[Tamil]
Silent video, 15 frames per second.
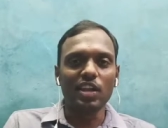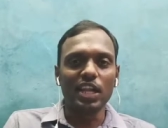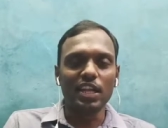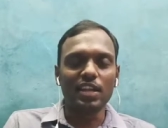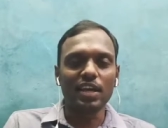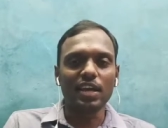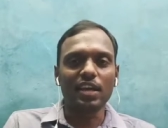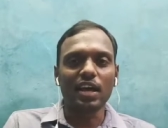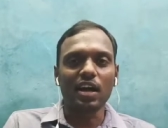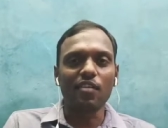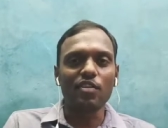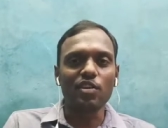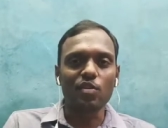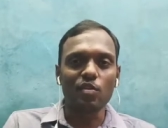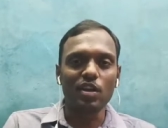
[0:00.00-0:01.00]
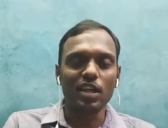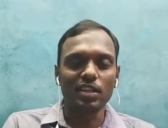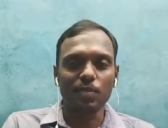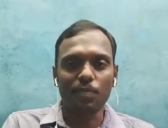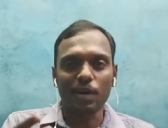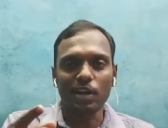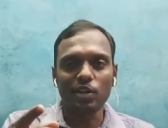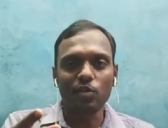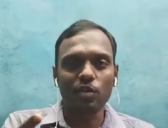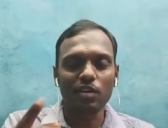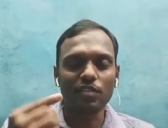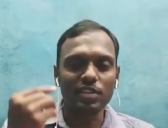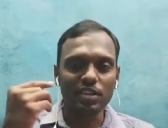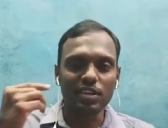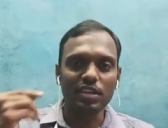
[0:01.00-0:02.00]
வெளியிட்ட காவியூரில் அந்த பாட்டு கூட
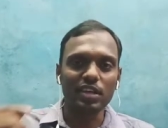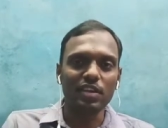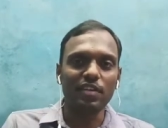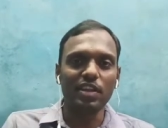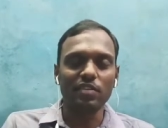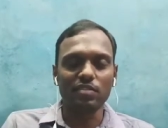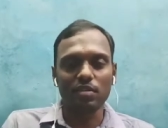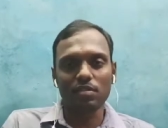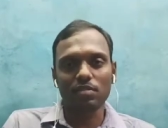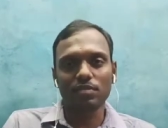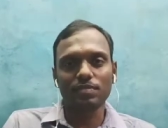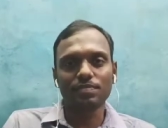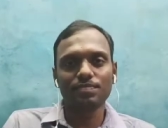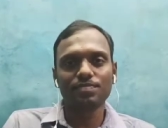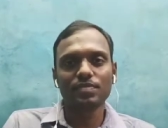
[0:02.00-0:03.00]
வந்து வெளியே வந்திருக்கும்